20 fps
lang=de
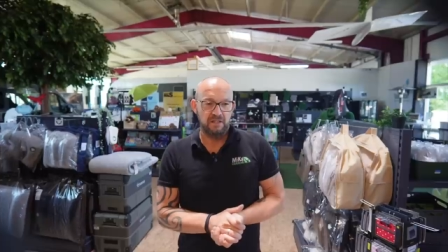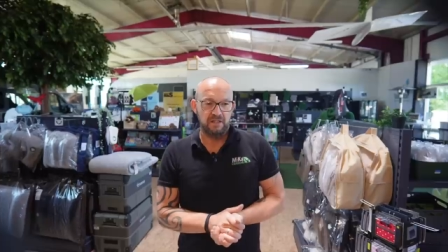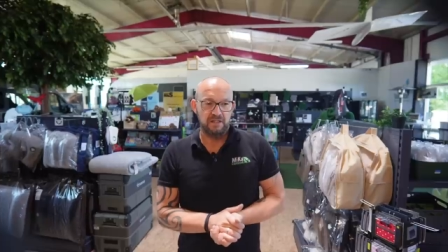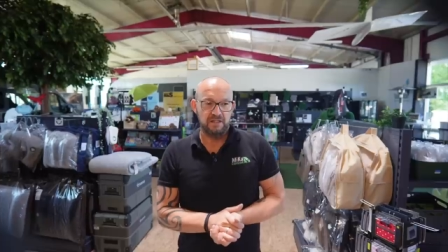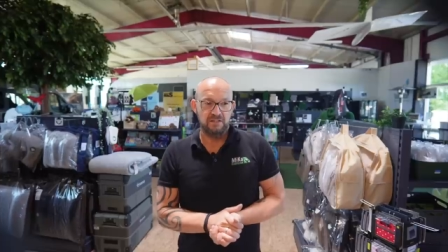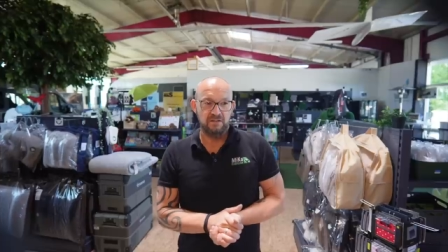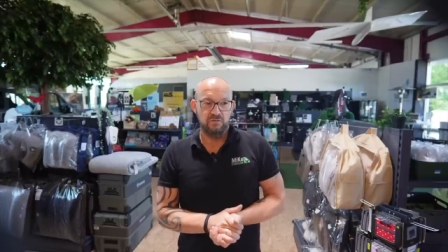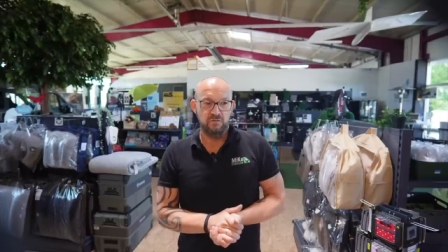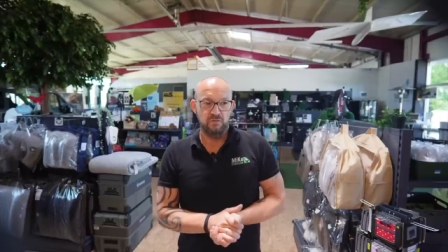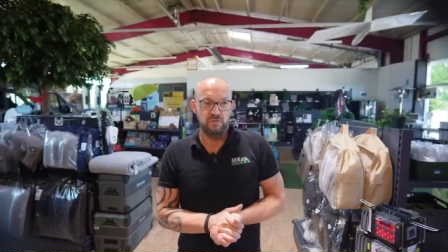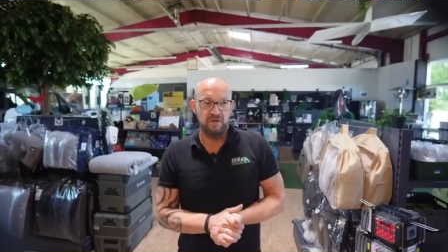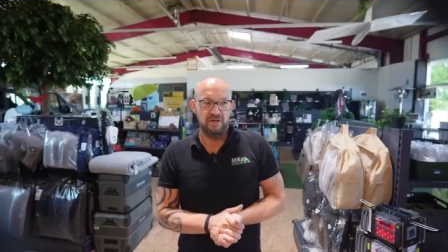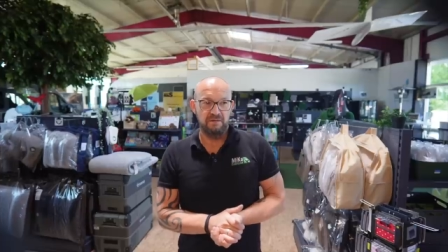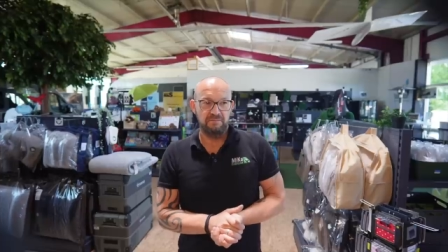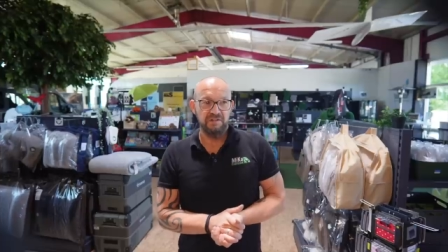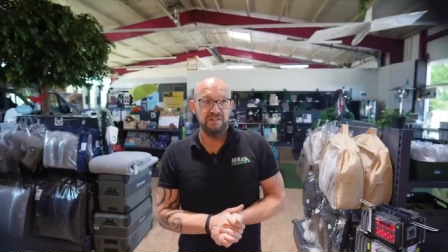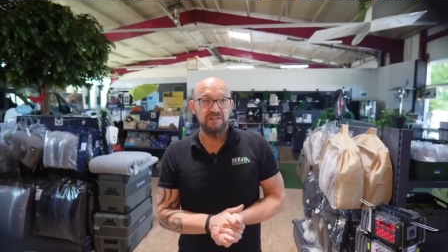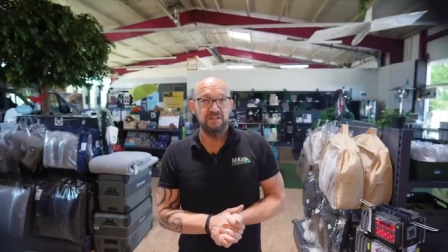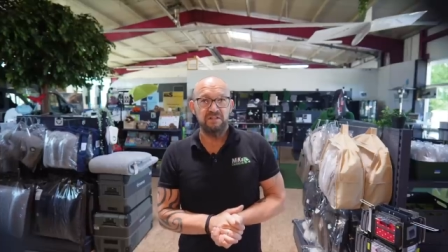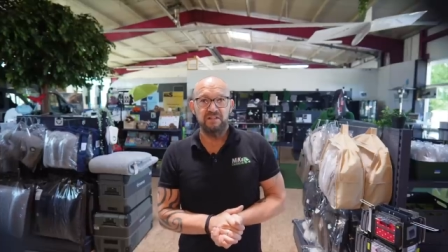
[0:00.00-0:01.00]
Also so
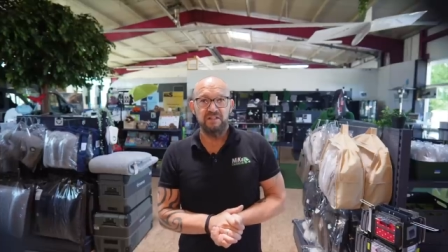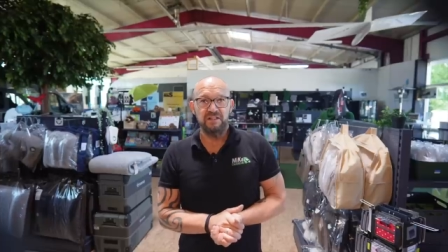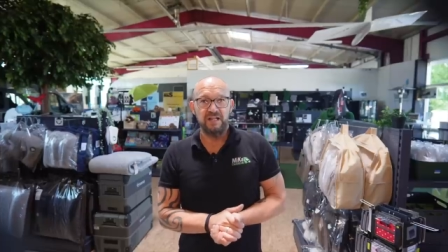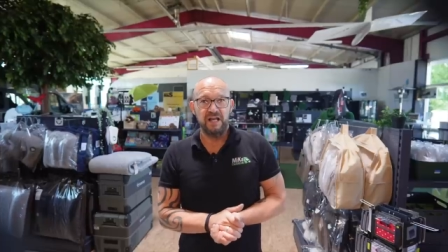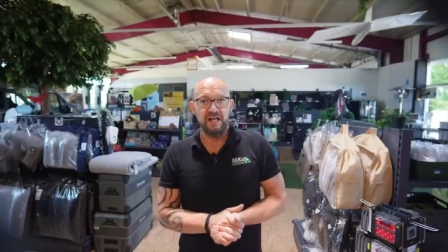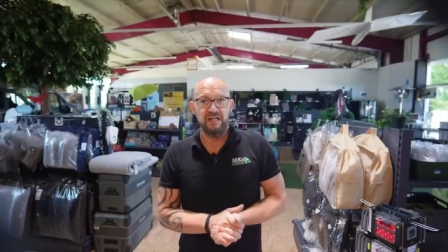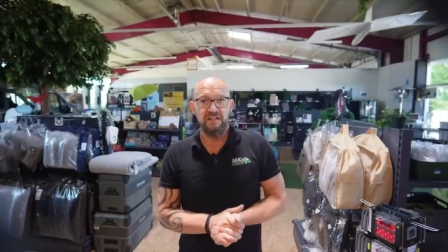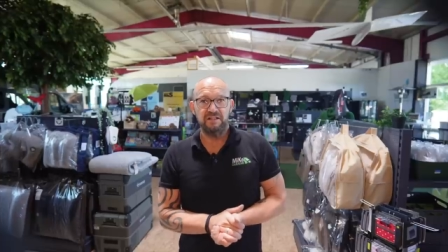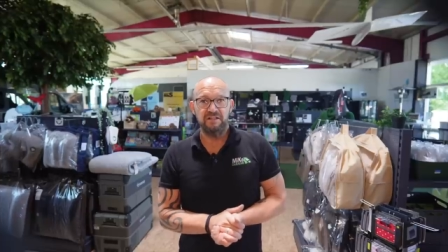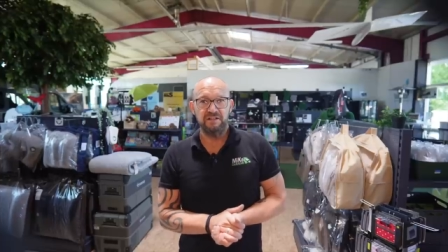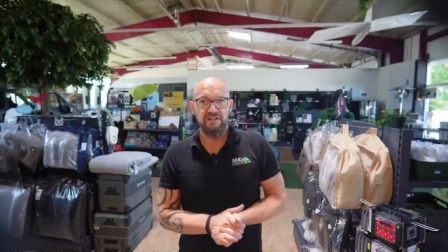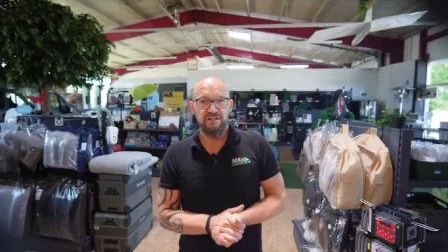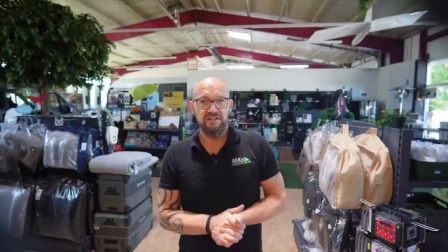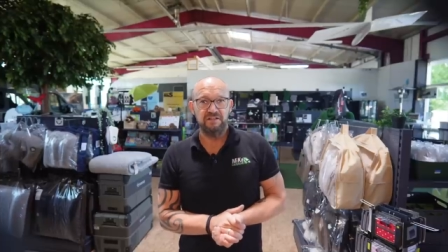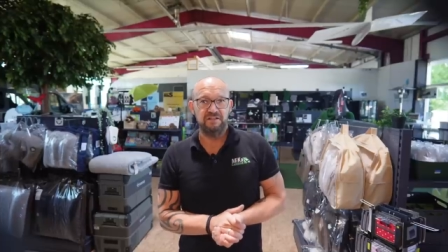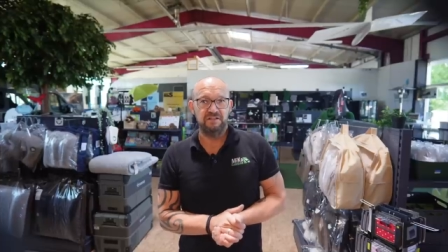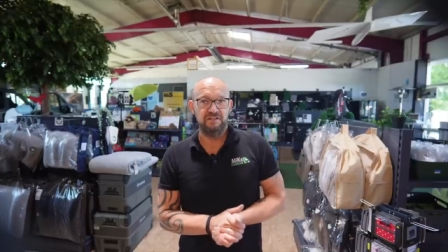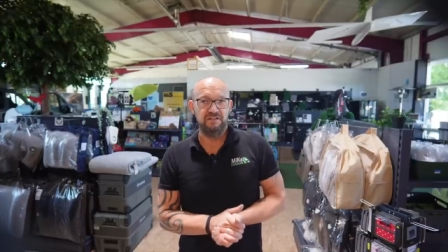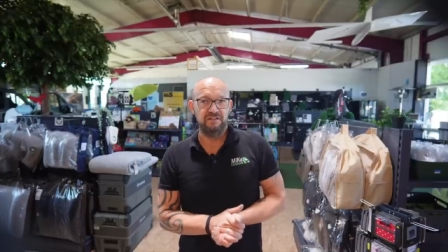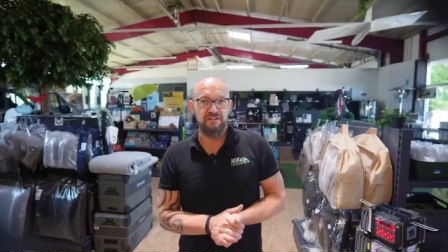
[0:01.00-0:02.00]
habe ich die
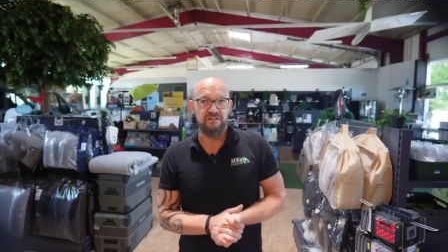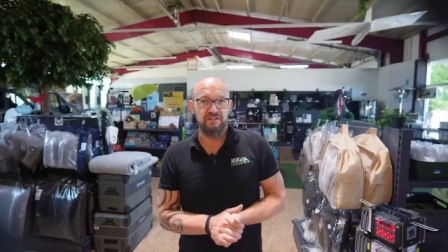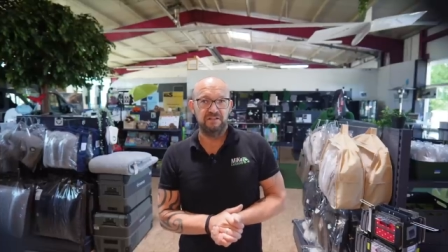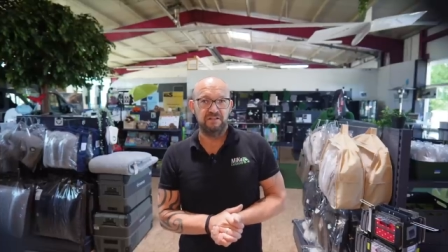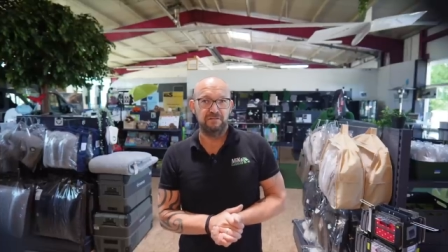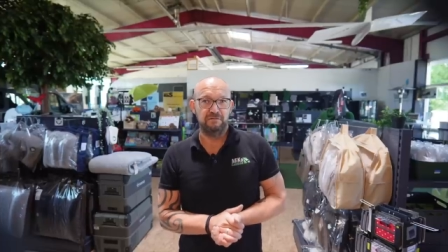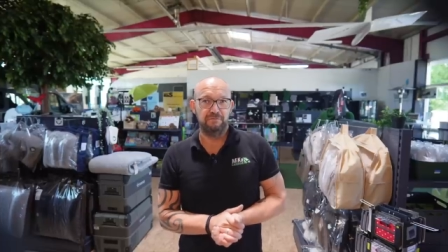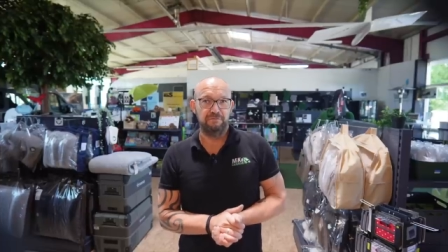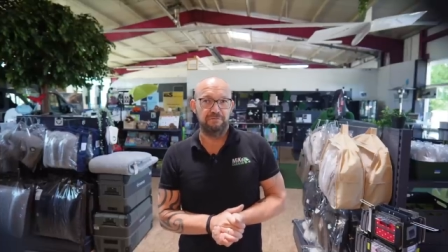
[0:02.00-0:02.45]
Nachricht äh,